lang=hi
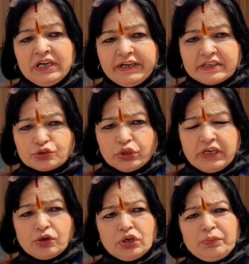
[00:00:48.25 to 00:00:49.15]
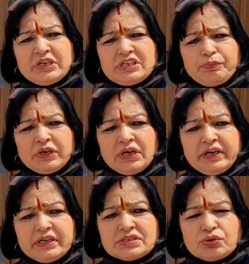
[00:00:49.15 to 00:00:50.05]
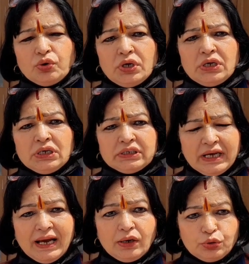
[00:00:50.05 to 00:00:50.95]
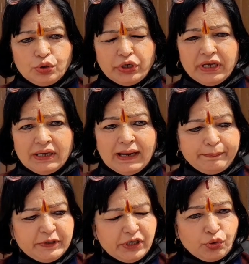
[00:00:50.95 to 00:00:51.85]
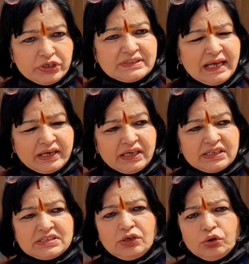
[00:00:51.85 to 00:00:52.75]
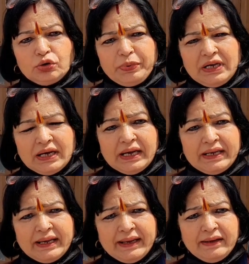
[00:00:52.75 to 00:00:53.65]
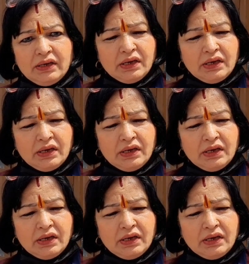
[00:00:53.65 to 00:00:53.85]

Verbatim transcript: लीडर्स को देखो ना बीजेपी के लीडर्स को क्या उन्होंने अपनी कोई सैलरी किसी लोगों पर लगाई है